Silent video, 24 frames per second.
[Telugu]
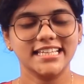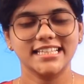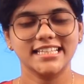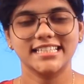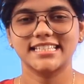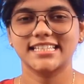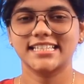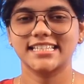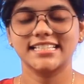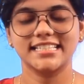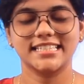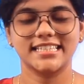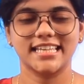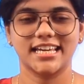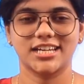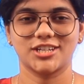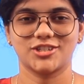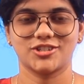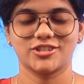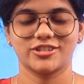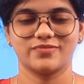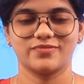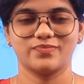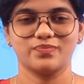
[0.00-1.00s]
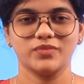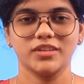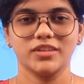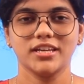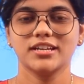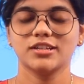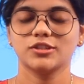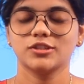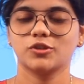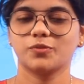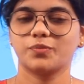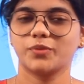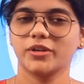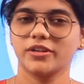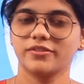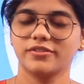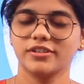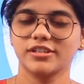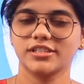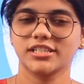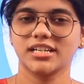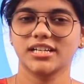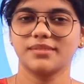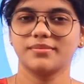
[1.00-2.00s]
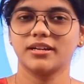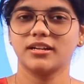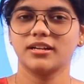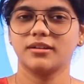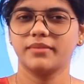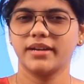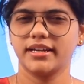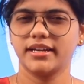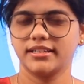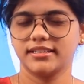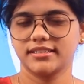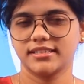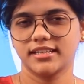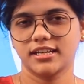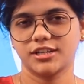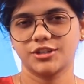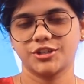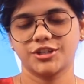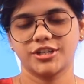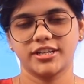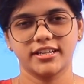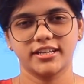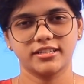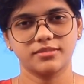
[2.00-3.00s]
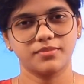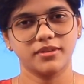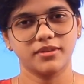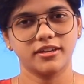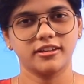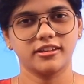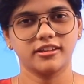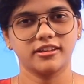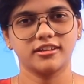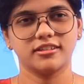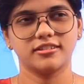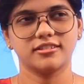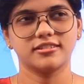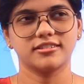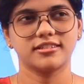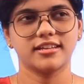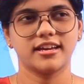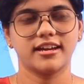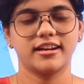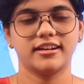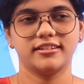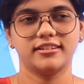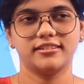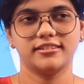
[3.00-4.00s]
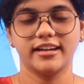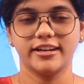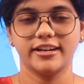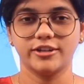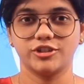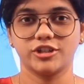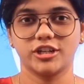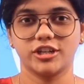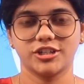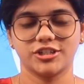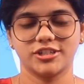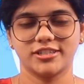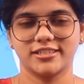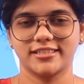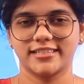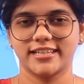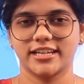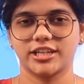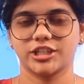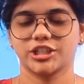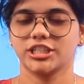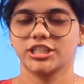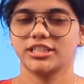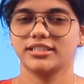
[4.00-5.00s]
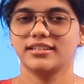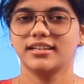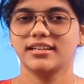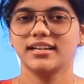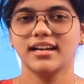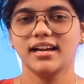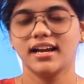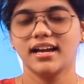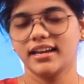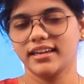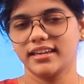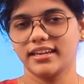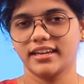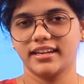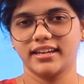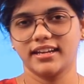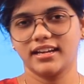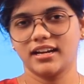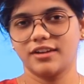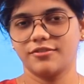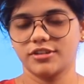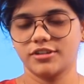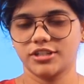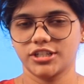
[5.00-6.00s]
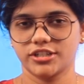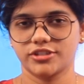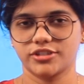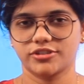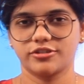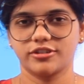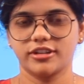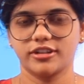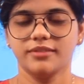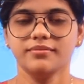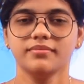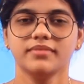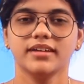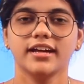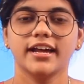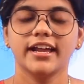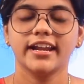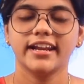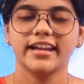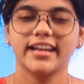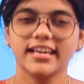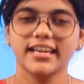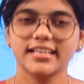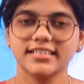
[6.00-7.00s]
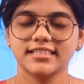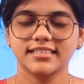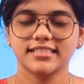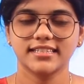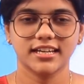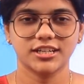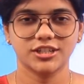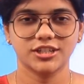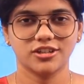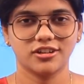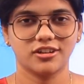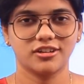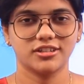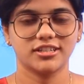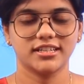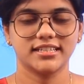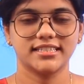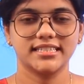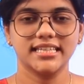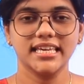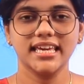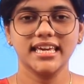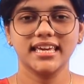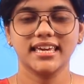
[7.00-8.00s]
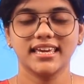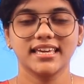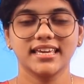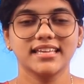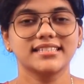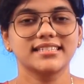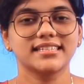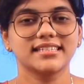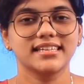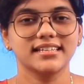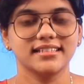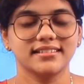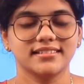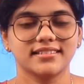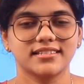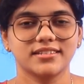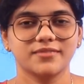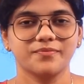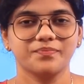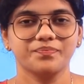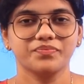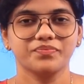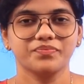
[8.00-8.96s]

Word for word: కీ స్కిల్ సెక్షన్ సో ప్రీవియస్గా మనం హెడ్ సెక్షన్ ఎక్స్పీరియన్స్ అండ్ ఎడ్యుకేషన్ సెక్షన్ ఇవన్నీ కవర్ చేసుకున్నాం నెక్స్ట్ సెక్షన్ వచ్చేసి కీ స్కిల్స్